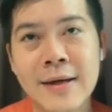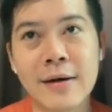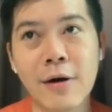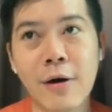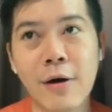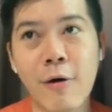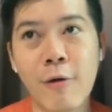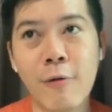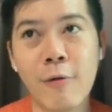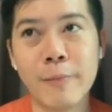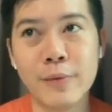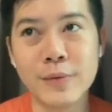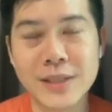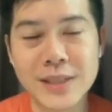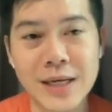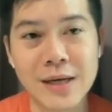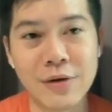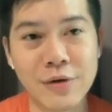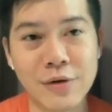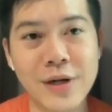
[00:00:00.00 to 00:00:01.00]
然后不
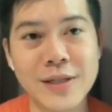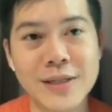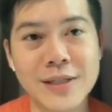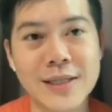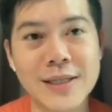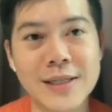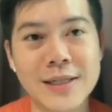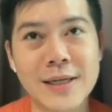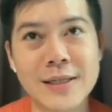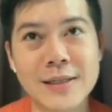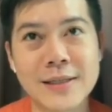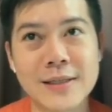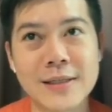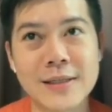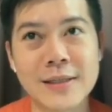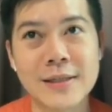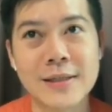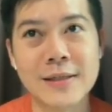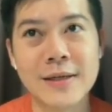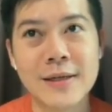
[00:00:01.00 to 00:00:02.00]
承认这一个
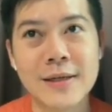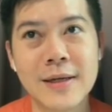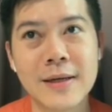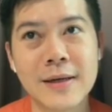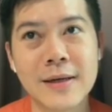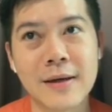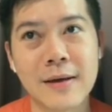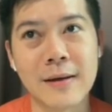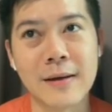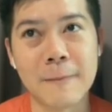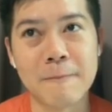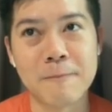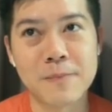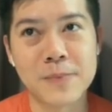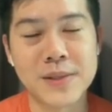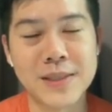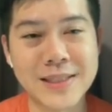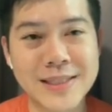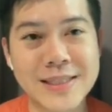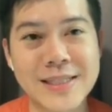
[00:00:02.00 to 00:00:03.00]
是呃
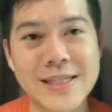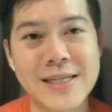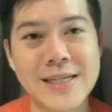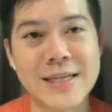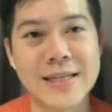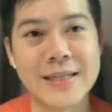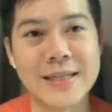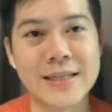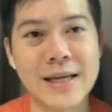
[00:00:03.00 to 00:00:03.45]
自己。